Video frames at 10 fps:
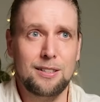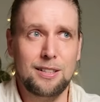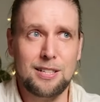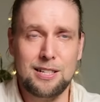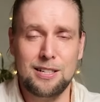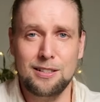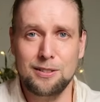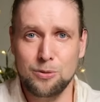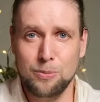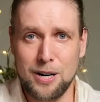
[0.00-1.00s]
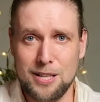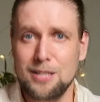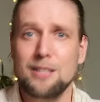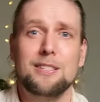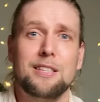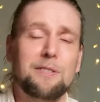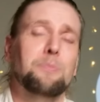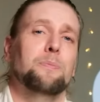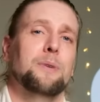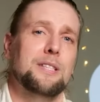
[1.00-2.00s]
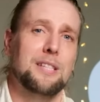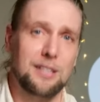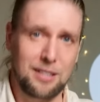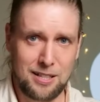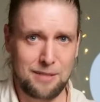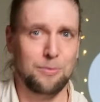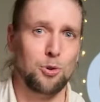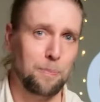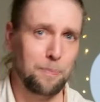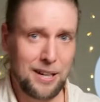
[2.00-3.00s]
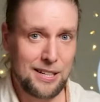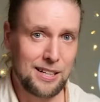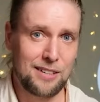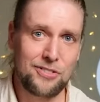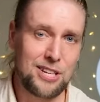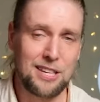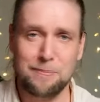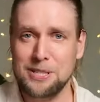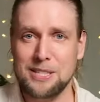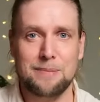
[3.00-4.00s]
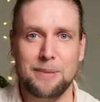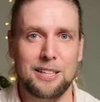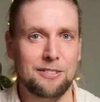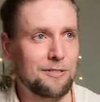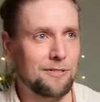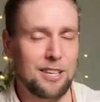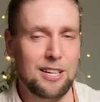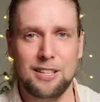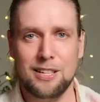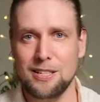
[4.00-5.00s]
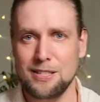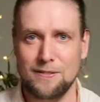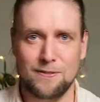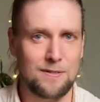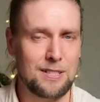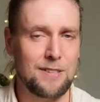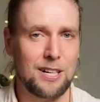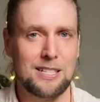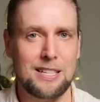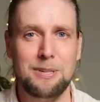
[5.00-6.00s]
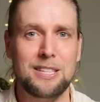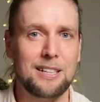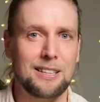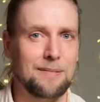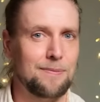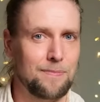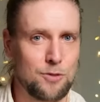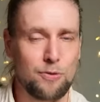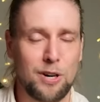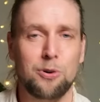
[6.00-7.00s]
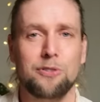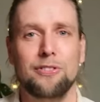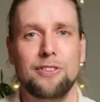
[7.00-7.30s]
если убрать из этого полпроцента там топ-политиков, всяких бизнесменов, каких-то сверхзнаменитых там чуваков